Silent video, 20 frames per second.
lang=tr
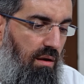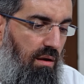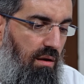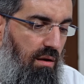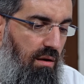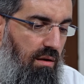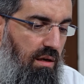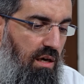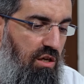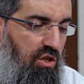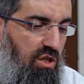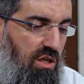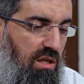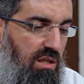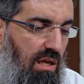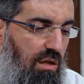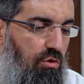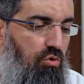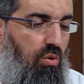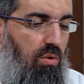e,
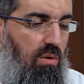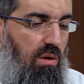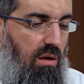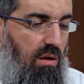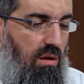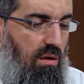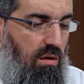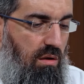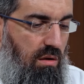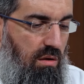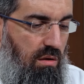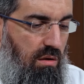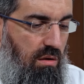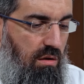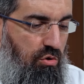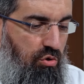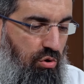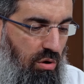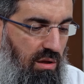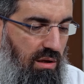geçtikten sonra
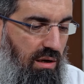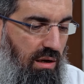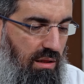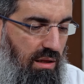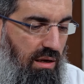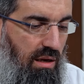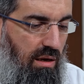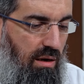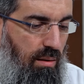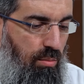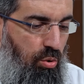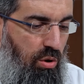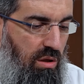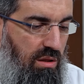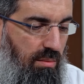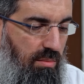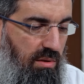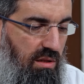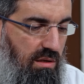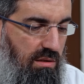e, söylenenleri kabul
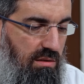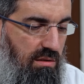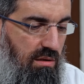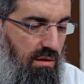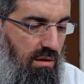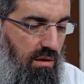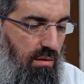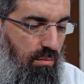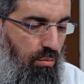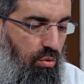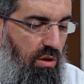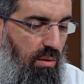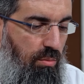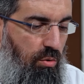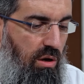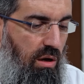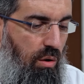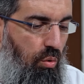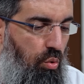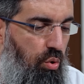edebiliriz. Bu da
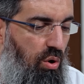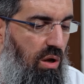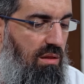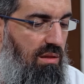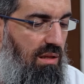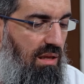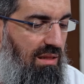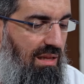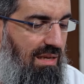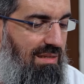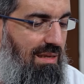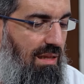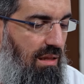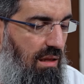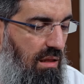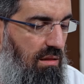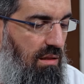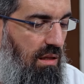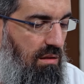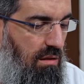böyle. Kur'an'da
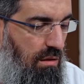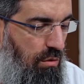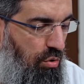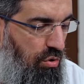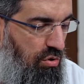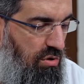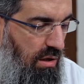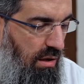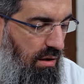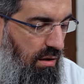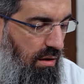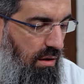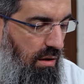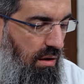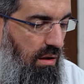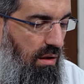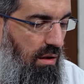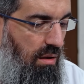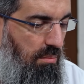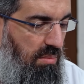nasıl anlatılıyorsa
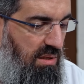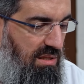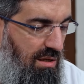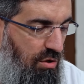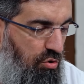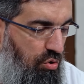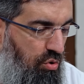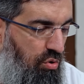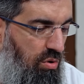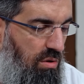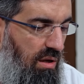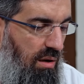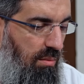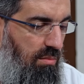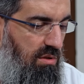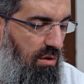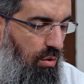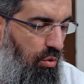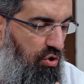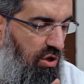biz de
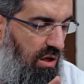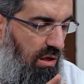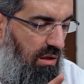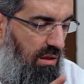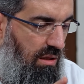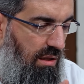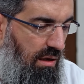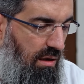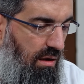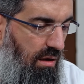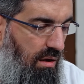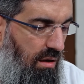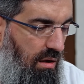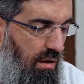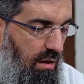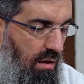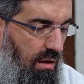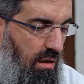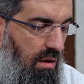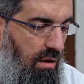çocuklarımıza o şekilde
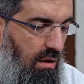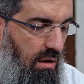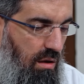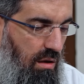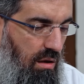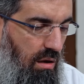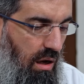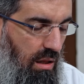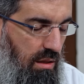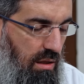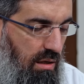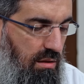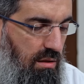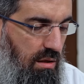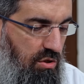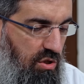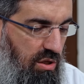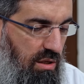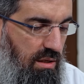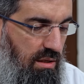e,
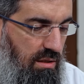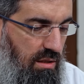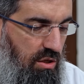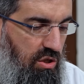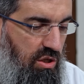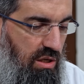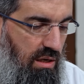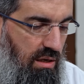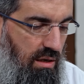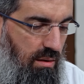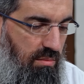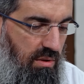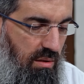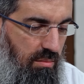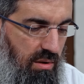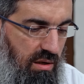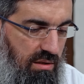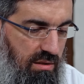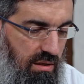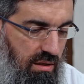Allah'tan, cennetten,
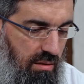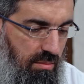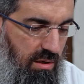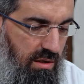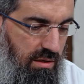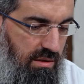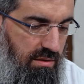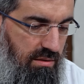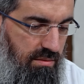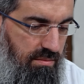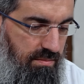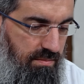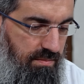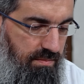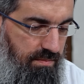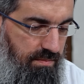cehennemden bahsedebiliriz.